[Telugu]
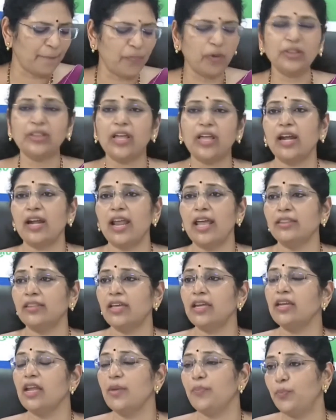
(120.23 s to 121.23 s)
పప్పుల ధరలు
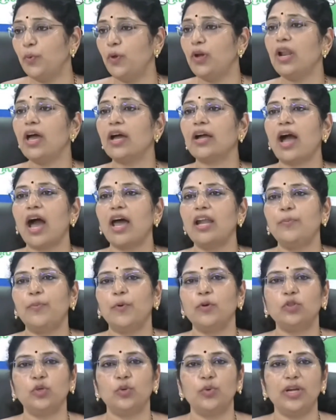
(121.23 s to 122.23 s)
అయితే నిప్పుల్లా
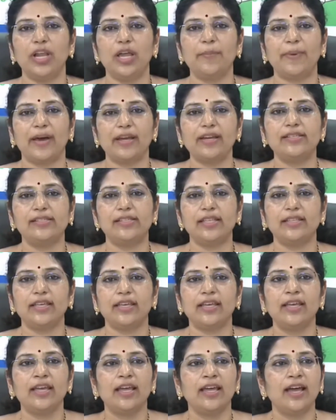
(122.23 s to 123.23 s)
కాలిపోతూ ఉండే పరిస్థితి
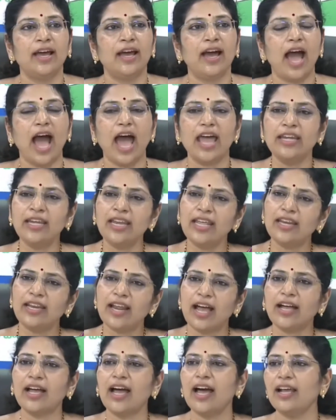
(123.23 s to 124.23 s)
అన్ని
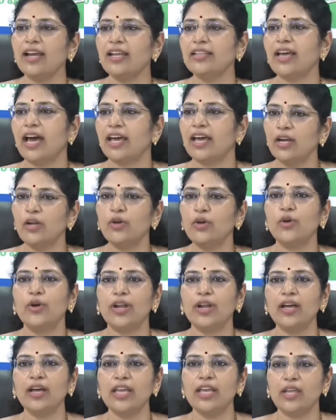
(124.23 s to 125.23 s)
రకాల ధరలు
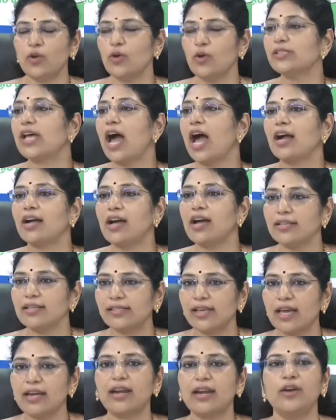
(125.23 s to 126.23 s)
కూడా ఈరోజు
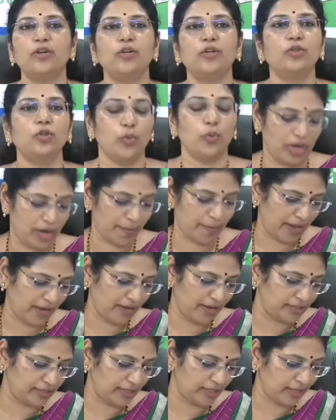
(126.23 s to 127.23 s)
ఆకాశాన్ని అంటుతూ ఉన్న
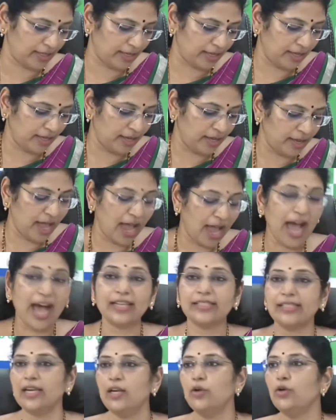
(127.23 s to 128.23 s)
పరిస్థితి
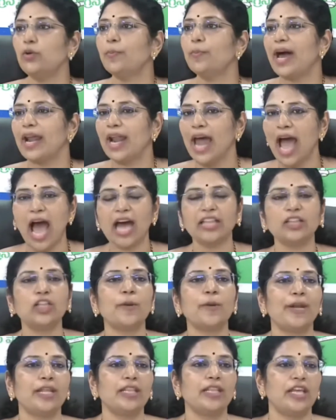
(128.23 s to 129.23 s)
అసలు మన
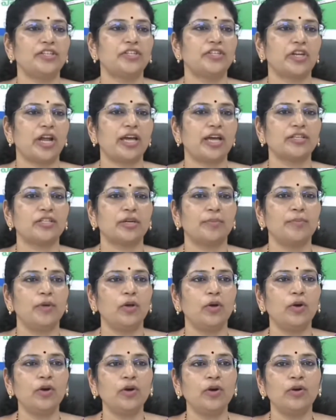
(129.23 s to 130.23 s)
ఆంధ్రప్రదేశ్
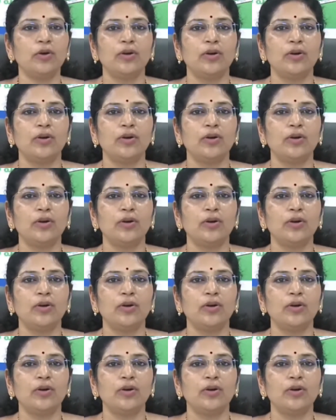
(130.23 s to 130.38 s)
రాష్ట్రంలో